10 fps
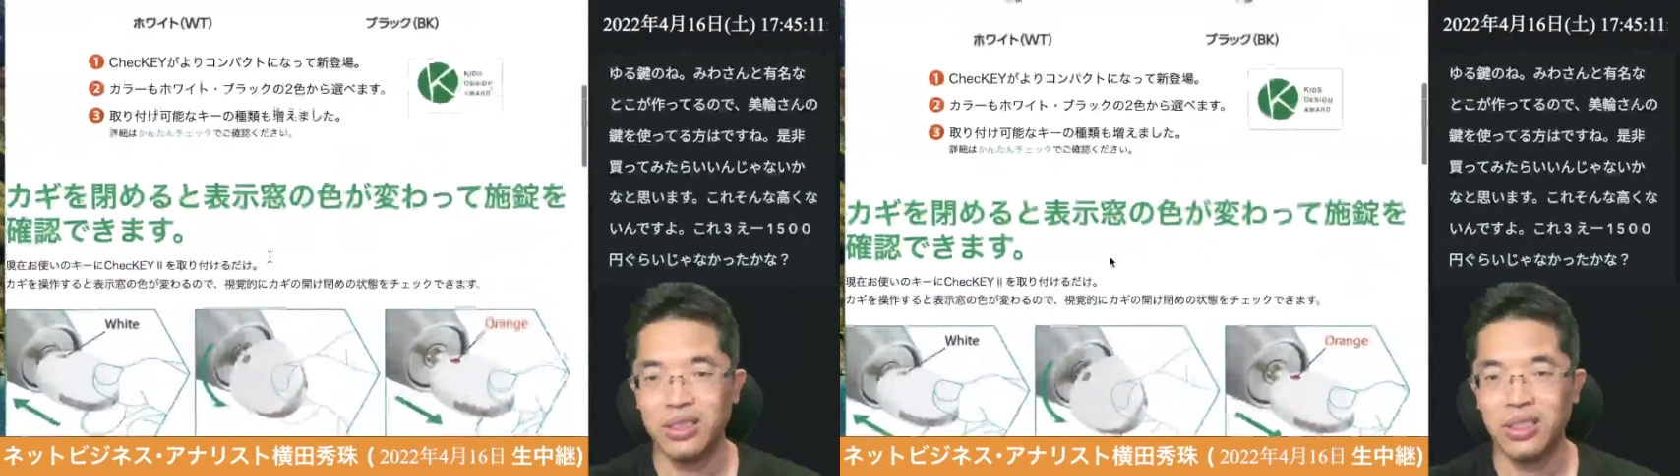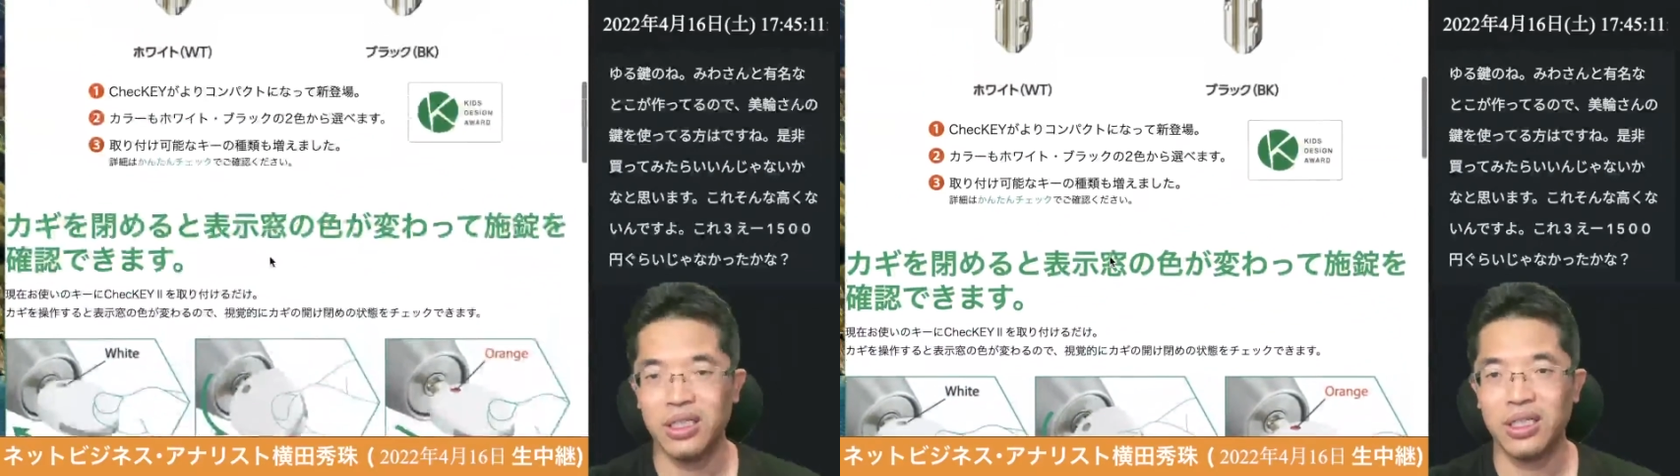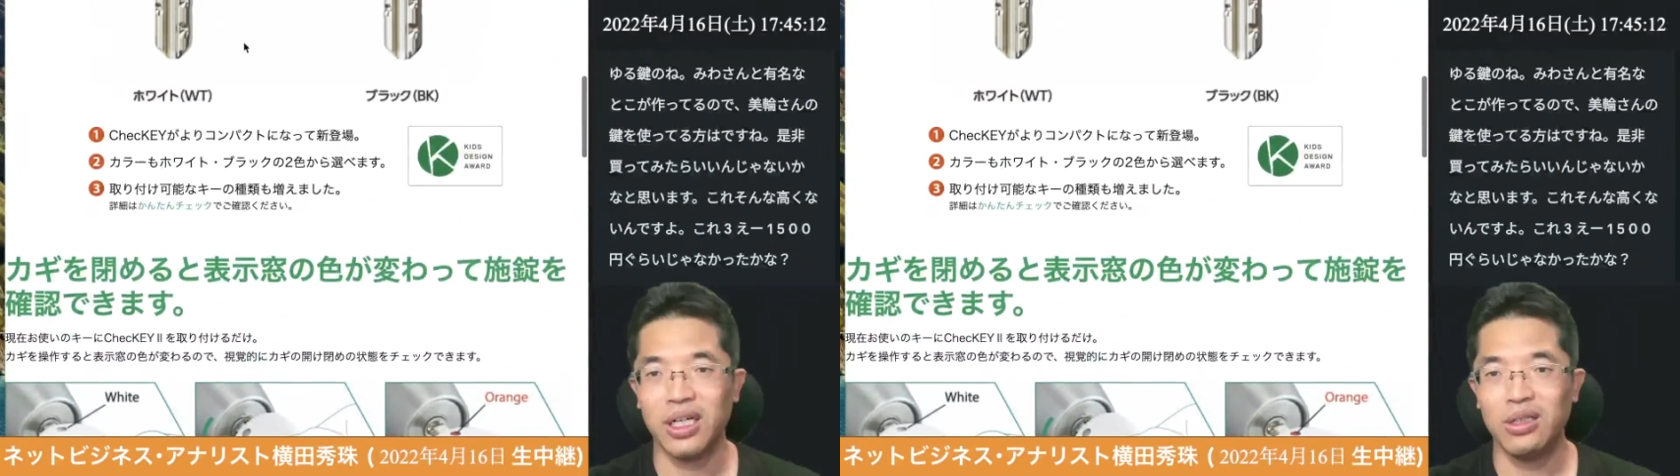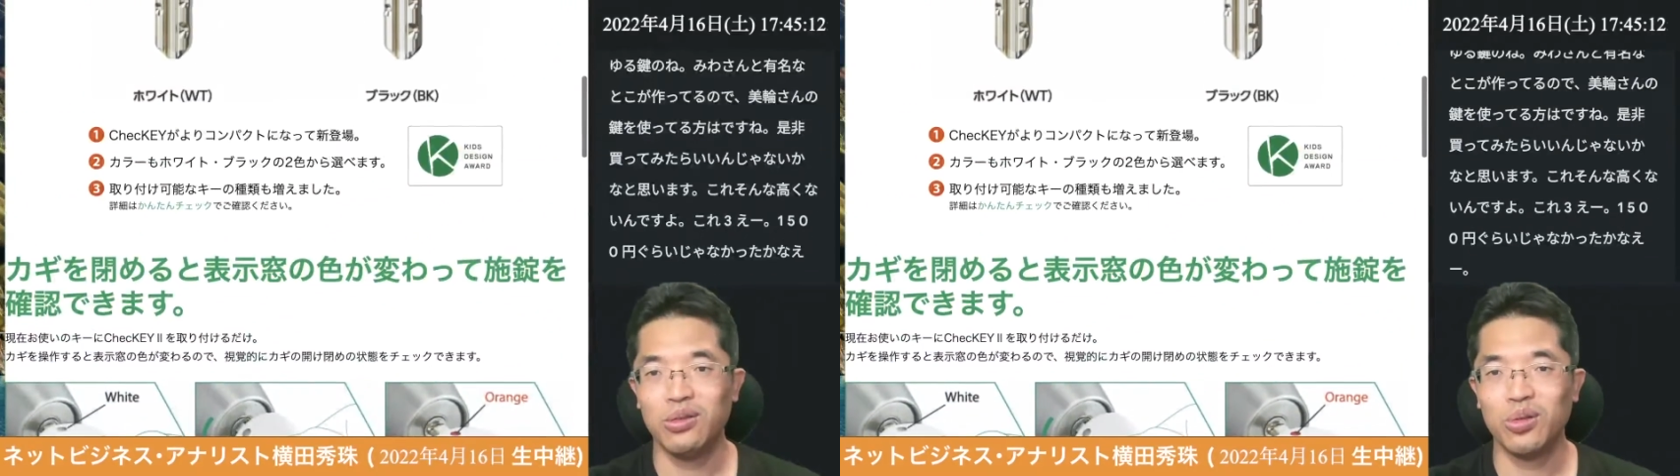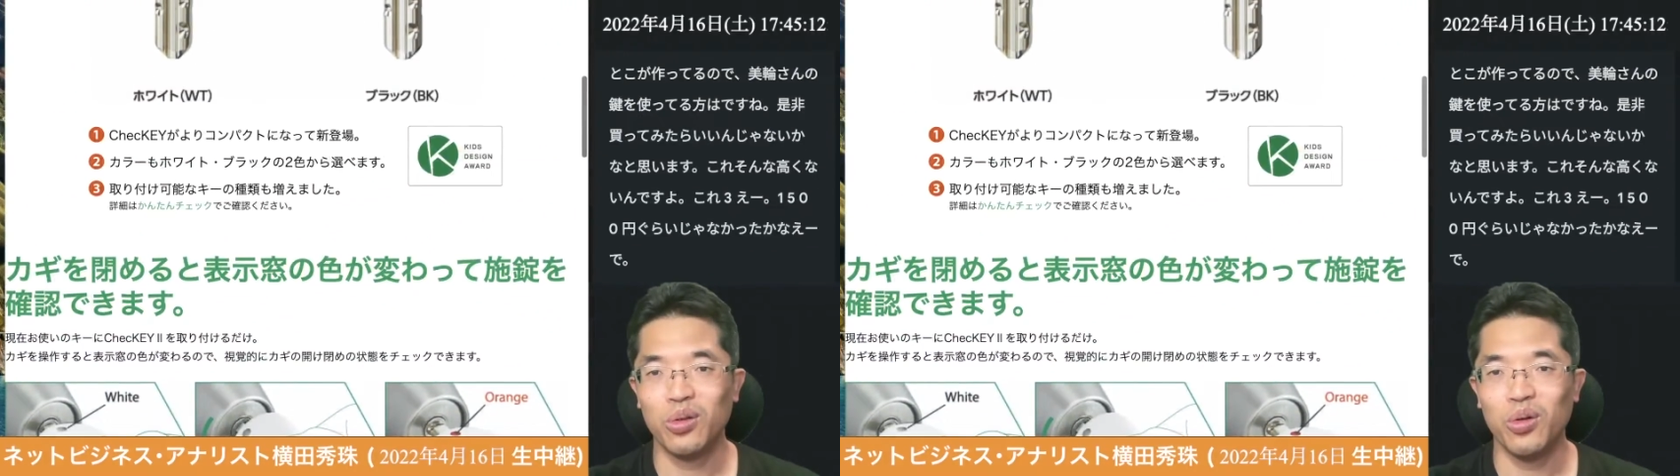で、買え
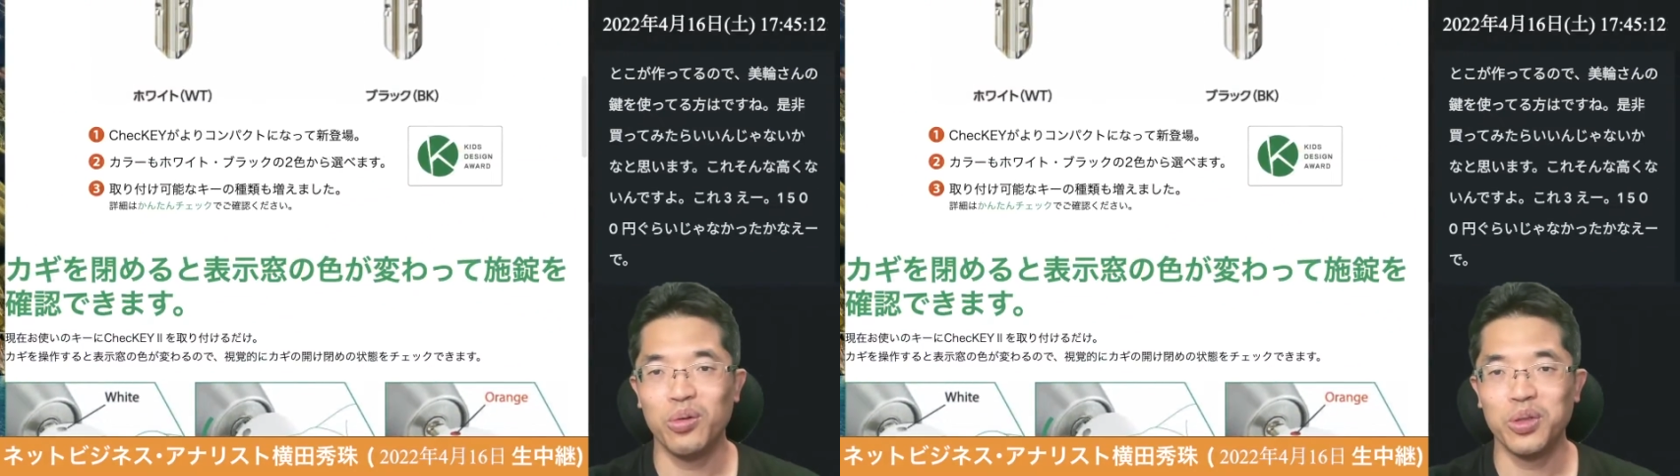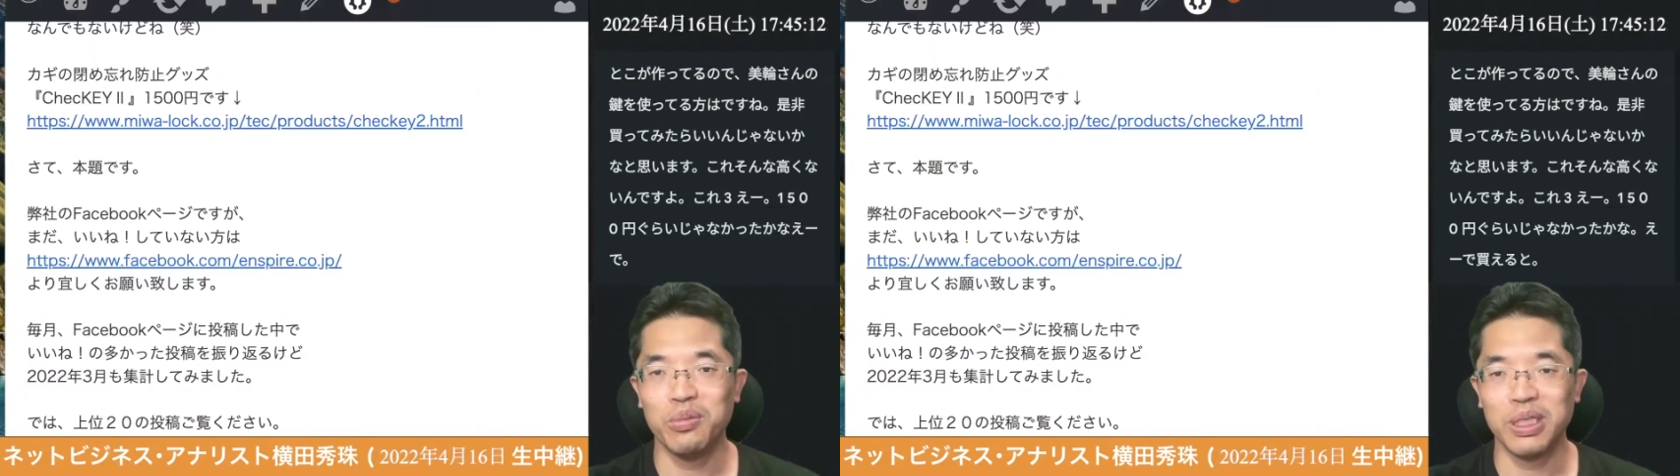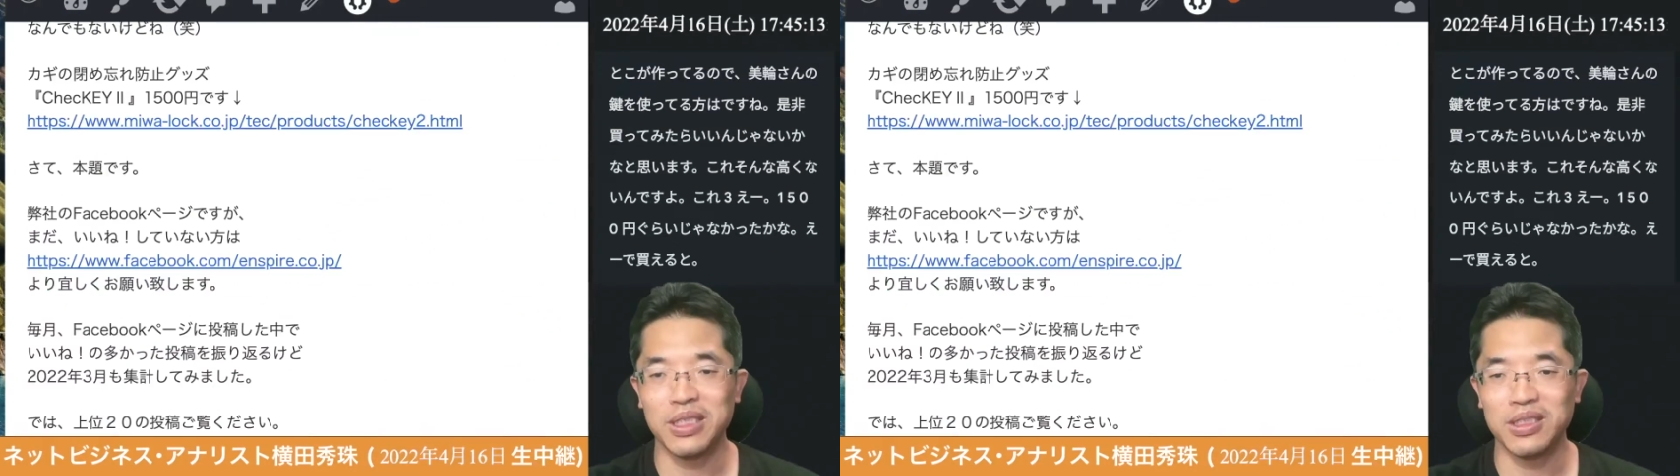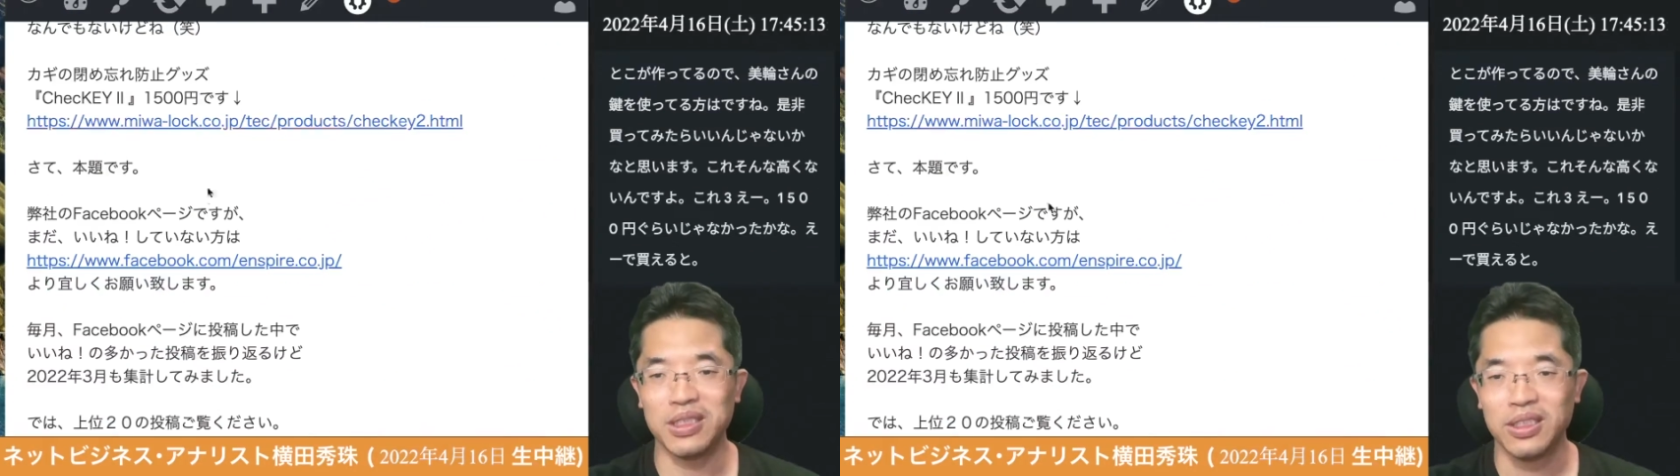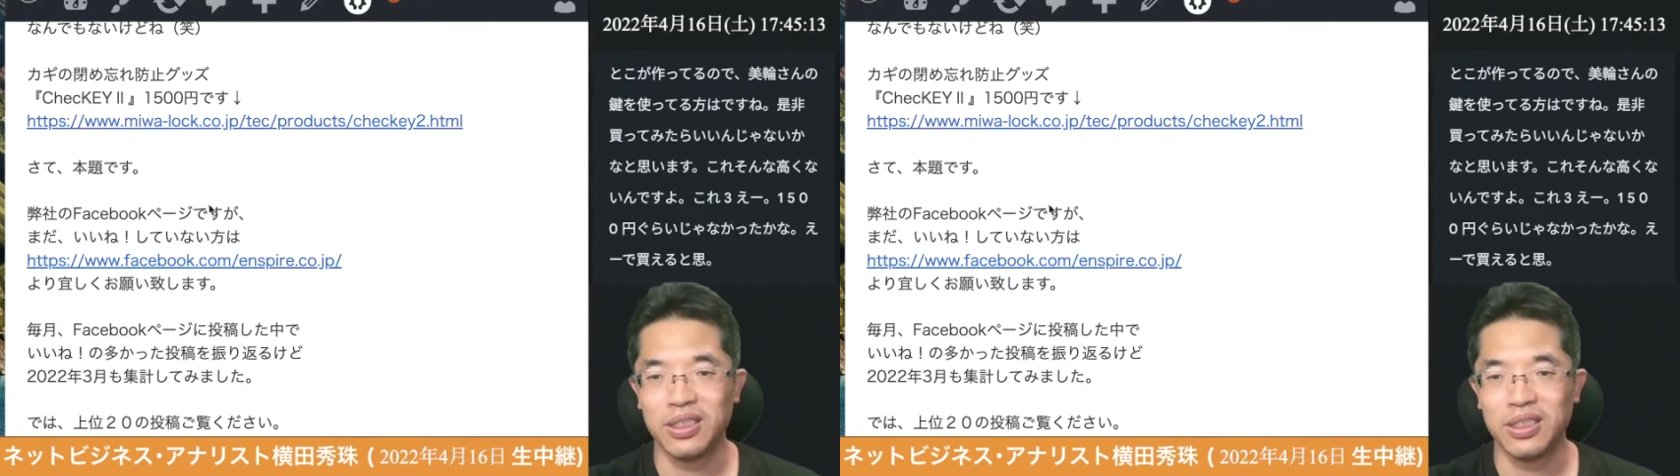ると思います。